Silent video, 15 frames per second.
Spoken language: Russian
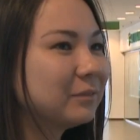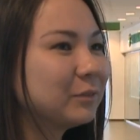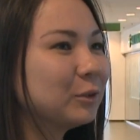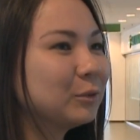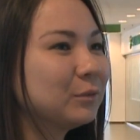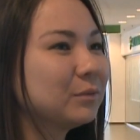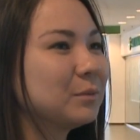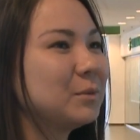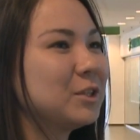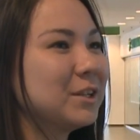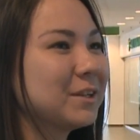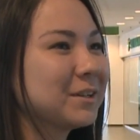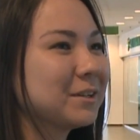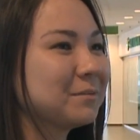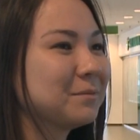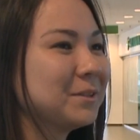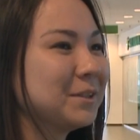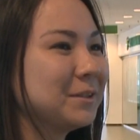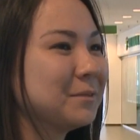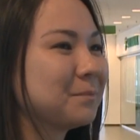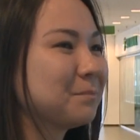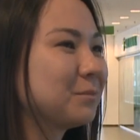Ну, вообще, как
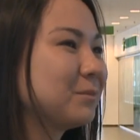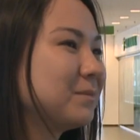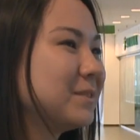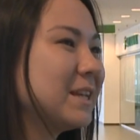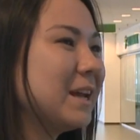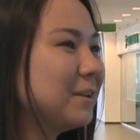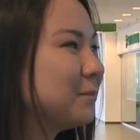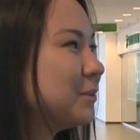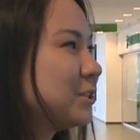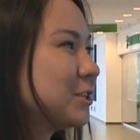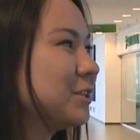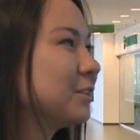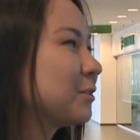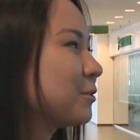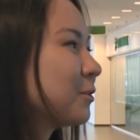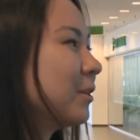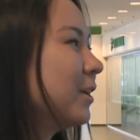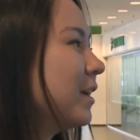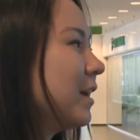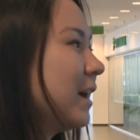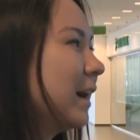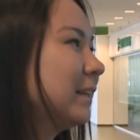бы, идеальную вечеринку,
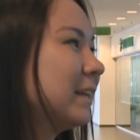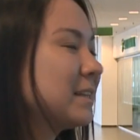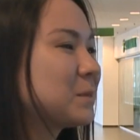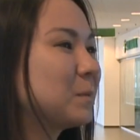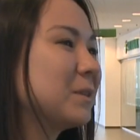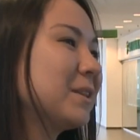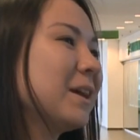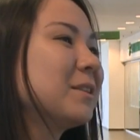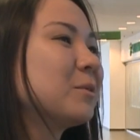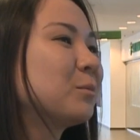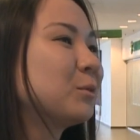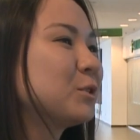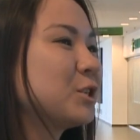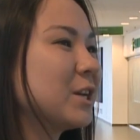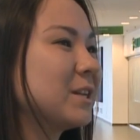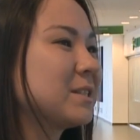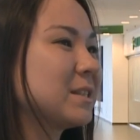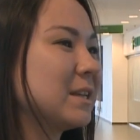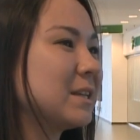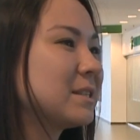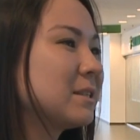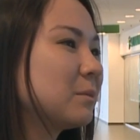она спонтанно
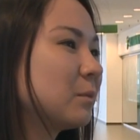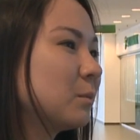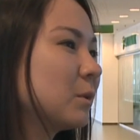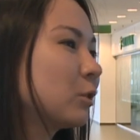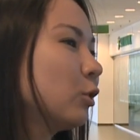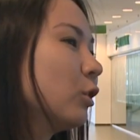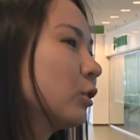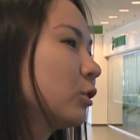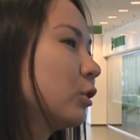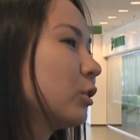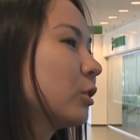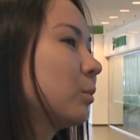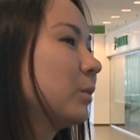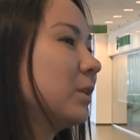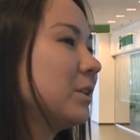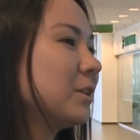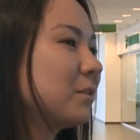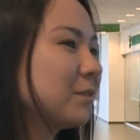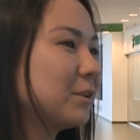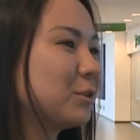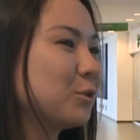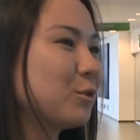получается. Если, например, долго-долго
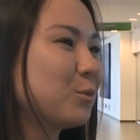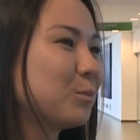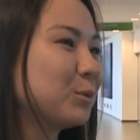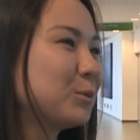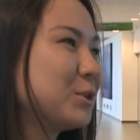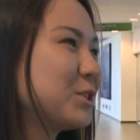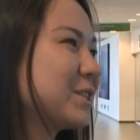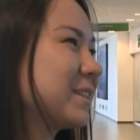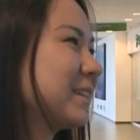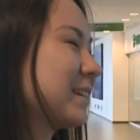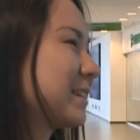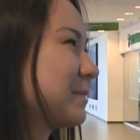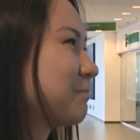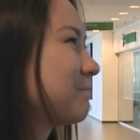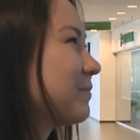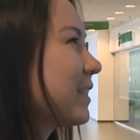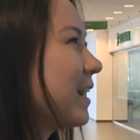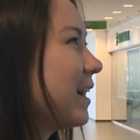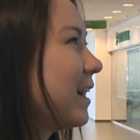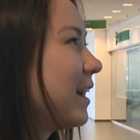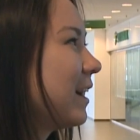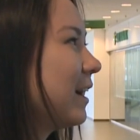планировать, то получится так.
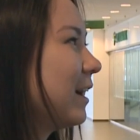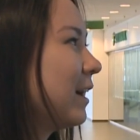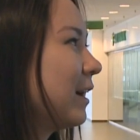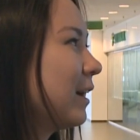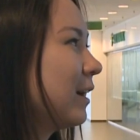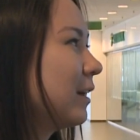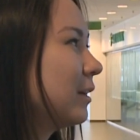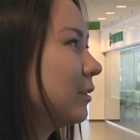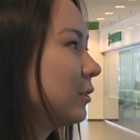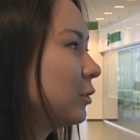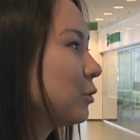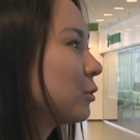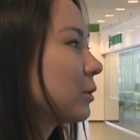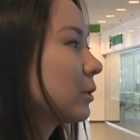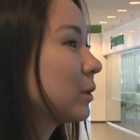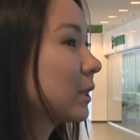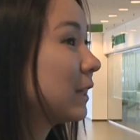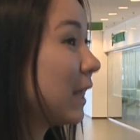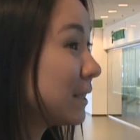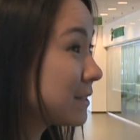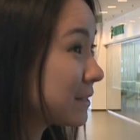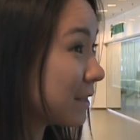А, ну,
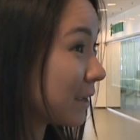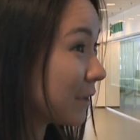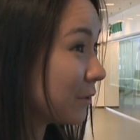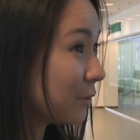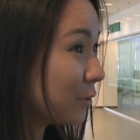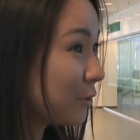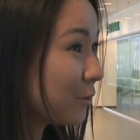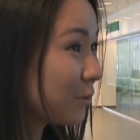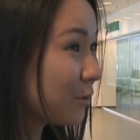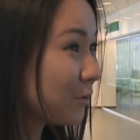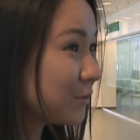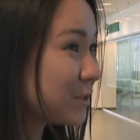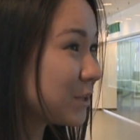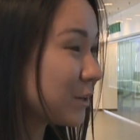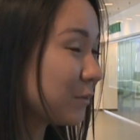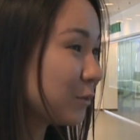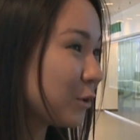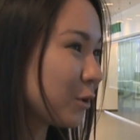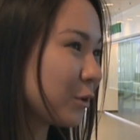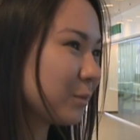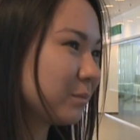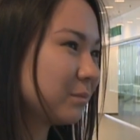классно, но все
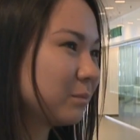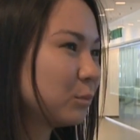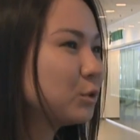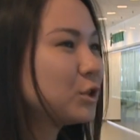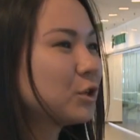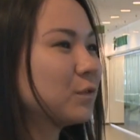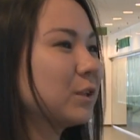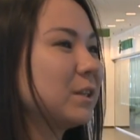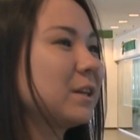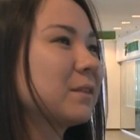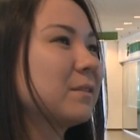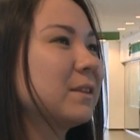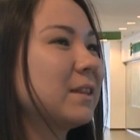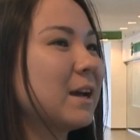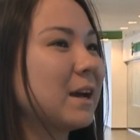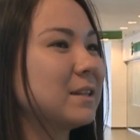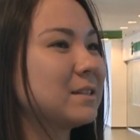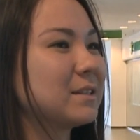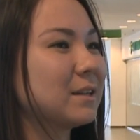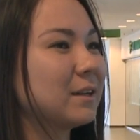равно будет чего-то не хватать.